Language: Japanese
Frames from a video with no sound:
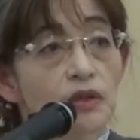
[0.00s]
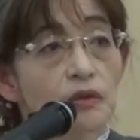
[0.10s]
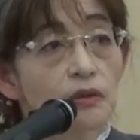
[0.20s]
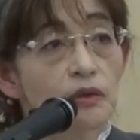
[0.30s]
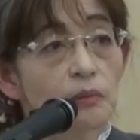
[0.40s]

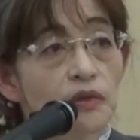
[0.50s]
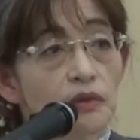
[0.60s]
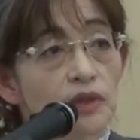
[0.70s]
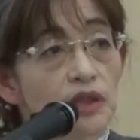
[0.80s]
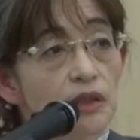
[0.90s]
そういうも
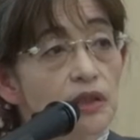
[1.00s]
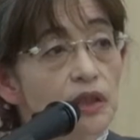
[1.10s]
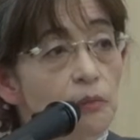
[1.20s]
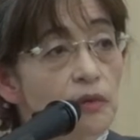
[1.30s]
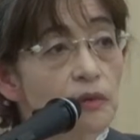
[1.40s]
のに
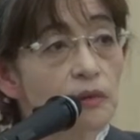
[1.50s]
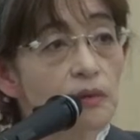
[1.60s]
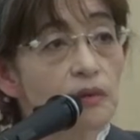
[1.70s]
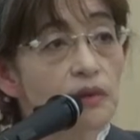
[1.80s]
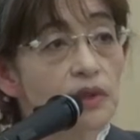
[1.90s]
疑問
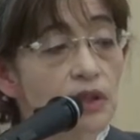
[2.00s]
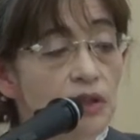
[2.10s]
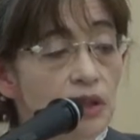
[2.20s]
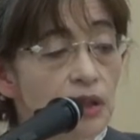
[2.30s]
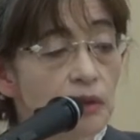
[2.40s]
を
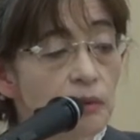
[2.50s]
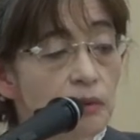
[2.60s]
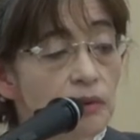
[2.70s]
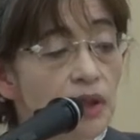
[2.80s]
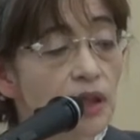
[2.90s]
呈される
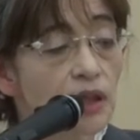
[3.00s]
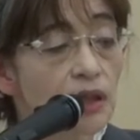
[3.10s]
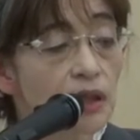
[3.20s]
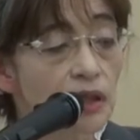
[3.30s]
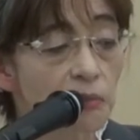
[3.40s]
ことが
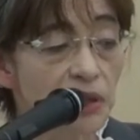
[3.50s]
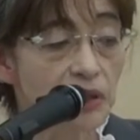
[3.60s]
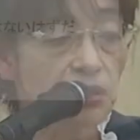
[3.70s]
ありま